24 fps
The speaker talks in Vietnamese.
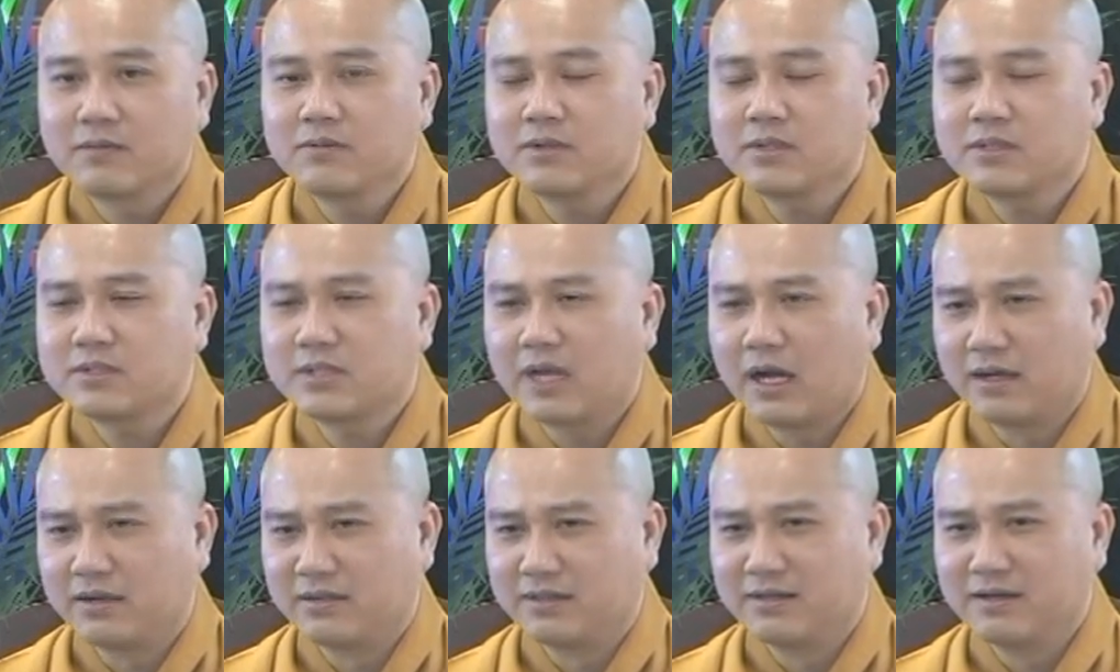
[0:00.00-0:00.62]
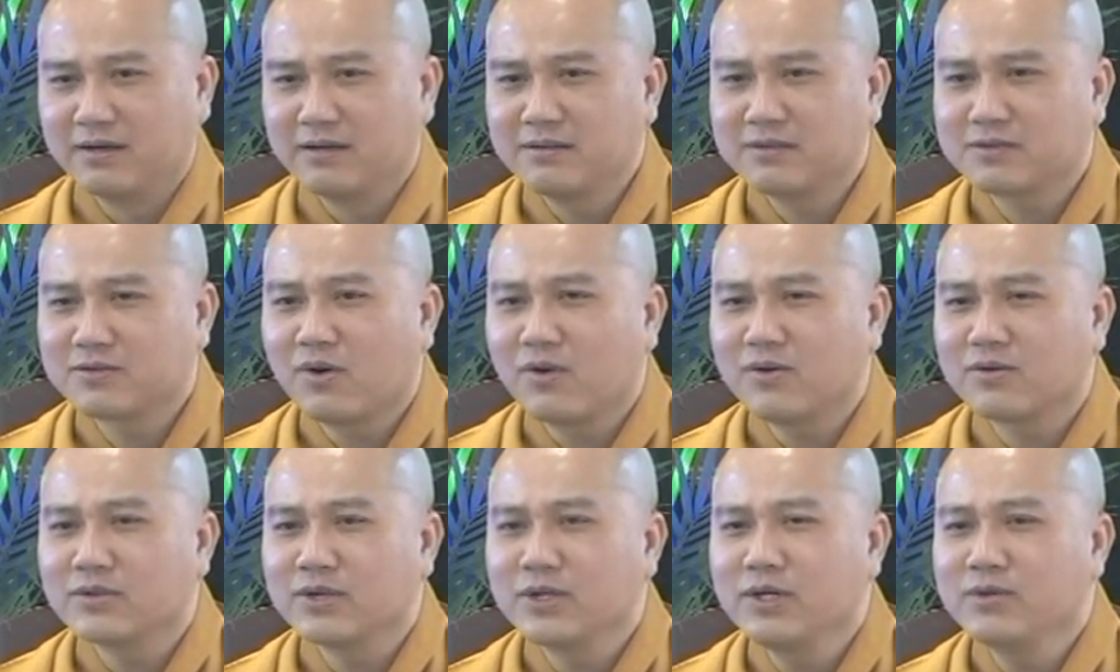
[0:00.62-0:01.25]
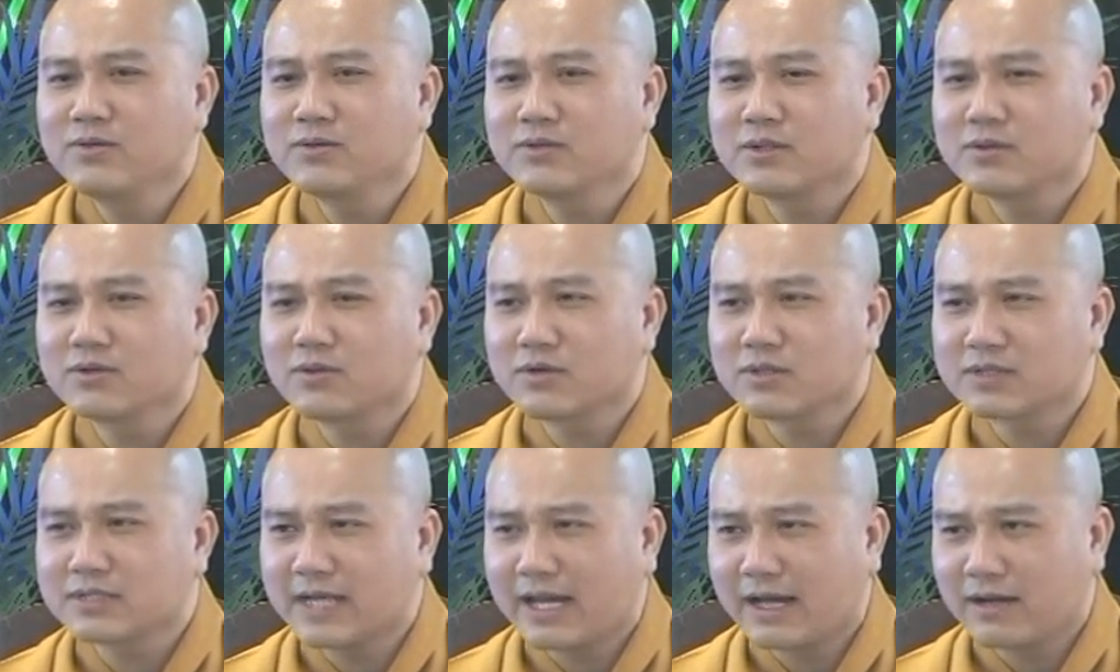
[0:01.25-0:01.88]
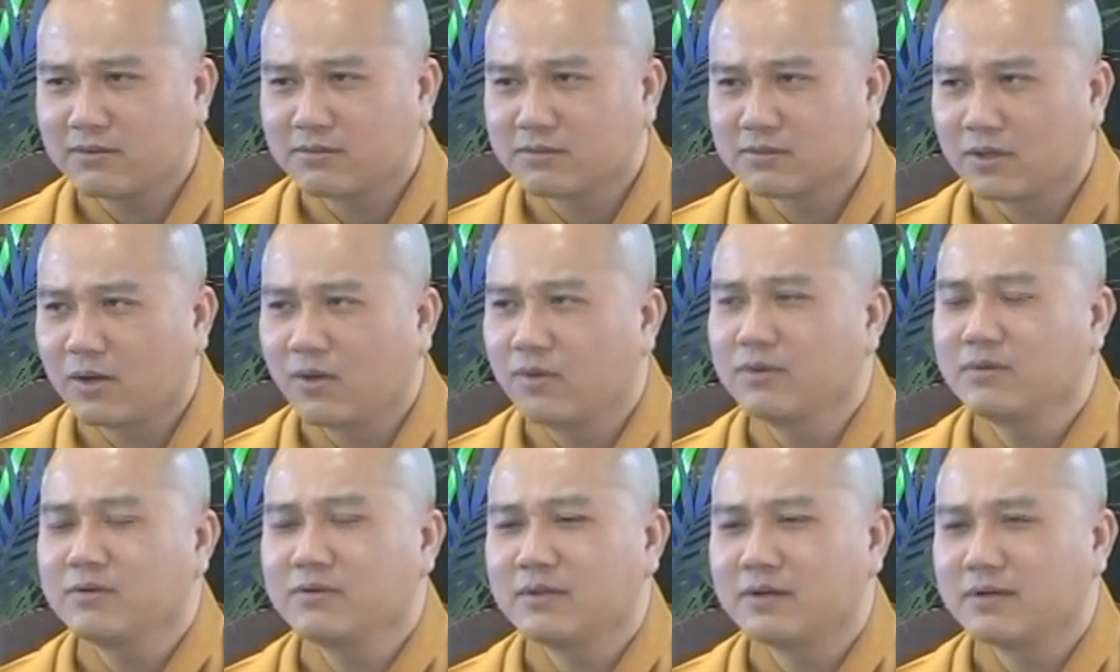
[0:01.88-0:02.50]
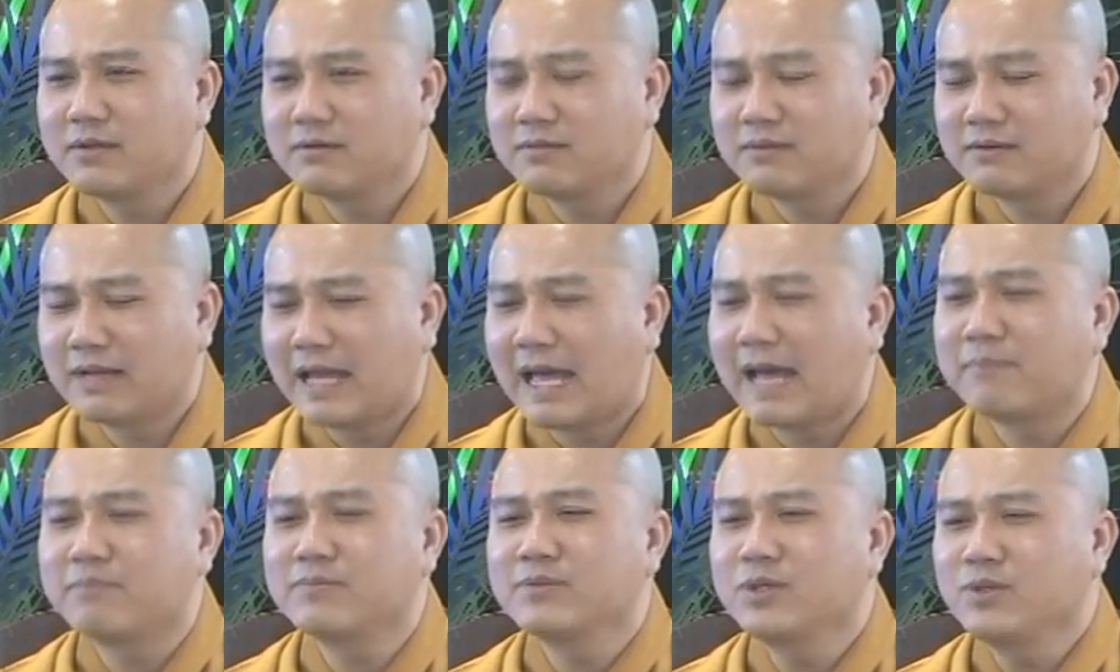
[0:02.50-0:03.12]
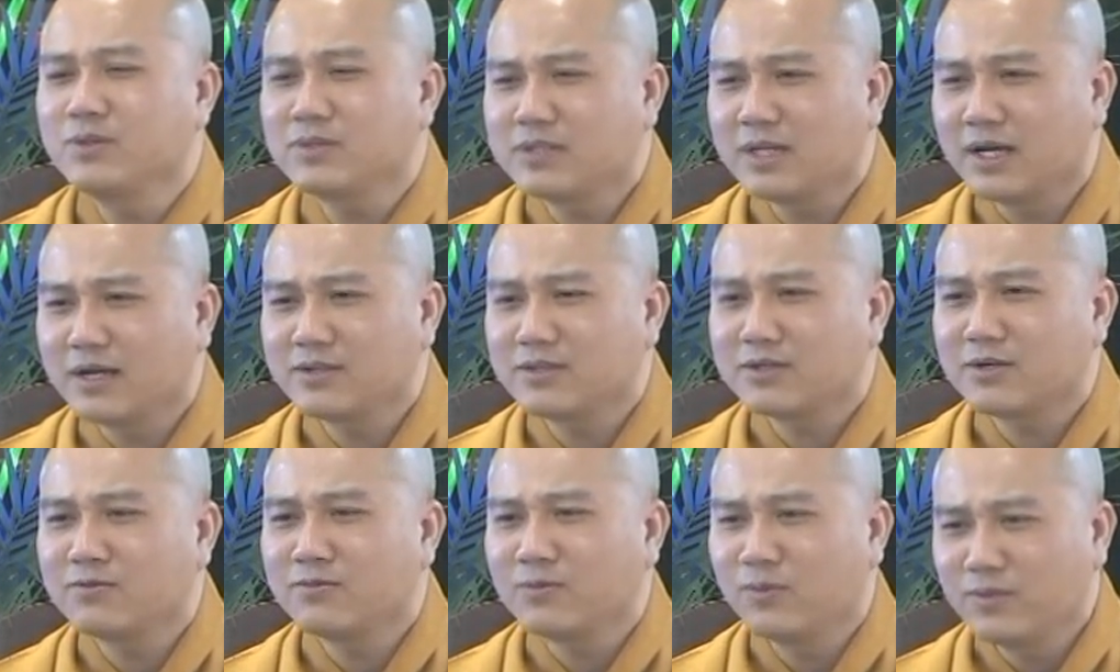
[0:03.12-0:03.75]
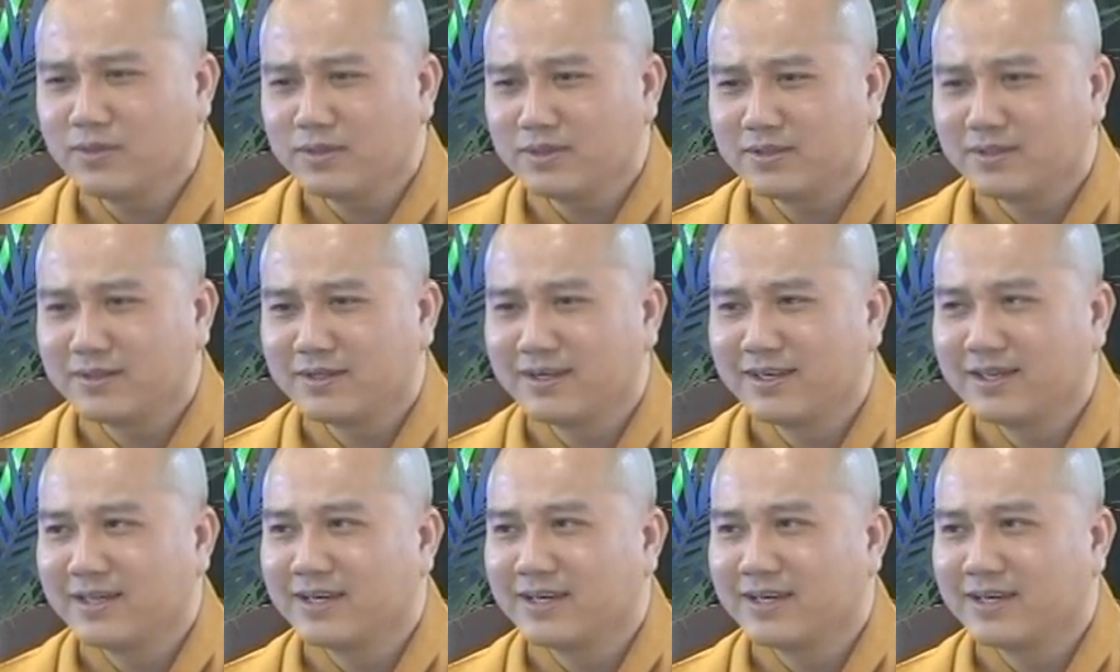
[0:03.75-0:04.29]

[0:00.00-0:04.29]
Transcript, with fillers: Cái nói trời ơi có một điếu chứ có sao, thôi làm điếu chơi cho vui.